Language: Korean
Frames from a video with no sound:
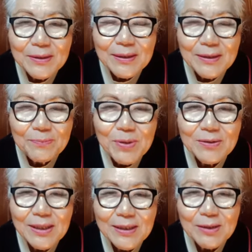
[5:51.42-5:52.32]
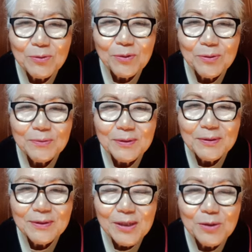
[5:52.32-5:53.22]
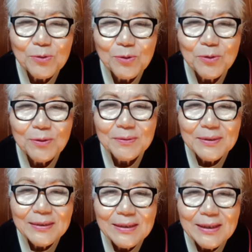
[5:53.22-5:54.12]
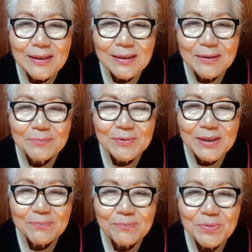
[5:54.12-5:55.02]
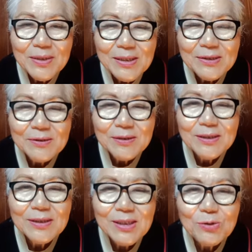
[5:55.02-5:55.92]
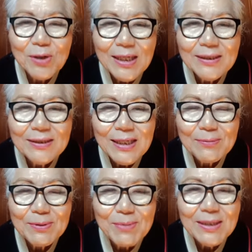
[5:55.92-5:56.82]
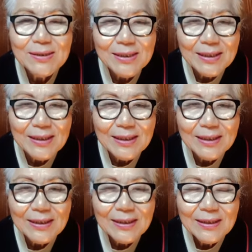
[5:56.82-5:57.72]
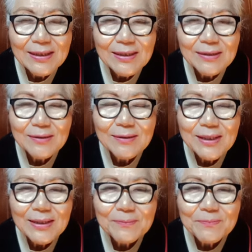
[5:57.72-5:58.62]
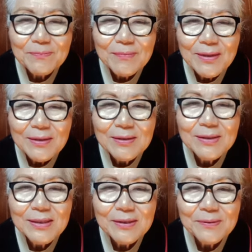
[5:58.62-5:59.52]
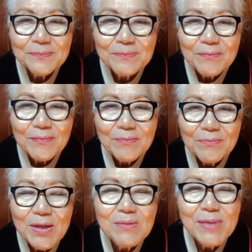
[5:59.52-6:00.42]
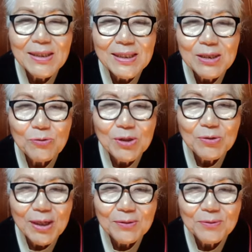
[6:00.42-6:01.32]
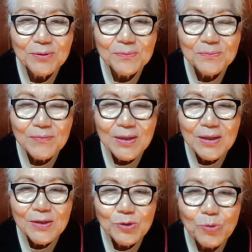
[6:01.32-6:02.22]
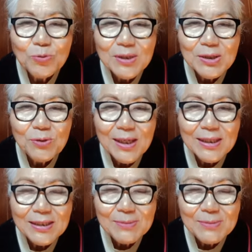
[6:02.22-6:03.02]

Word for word: 예, 평탄하고 어, 넓고 어, 참 편해서 그 길로 가는 사람이 많으니라. 그러나 그 길은 멸망의 길로 인도하고 좁은 길로 가기를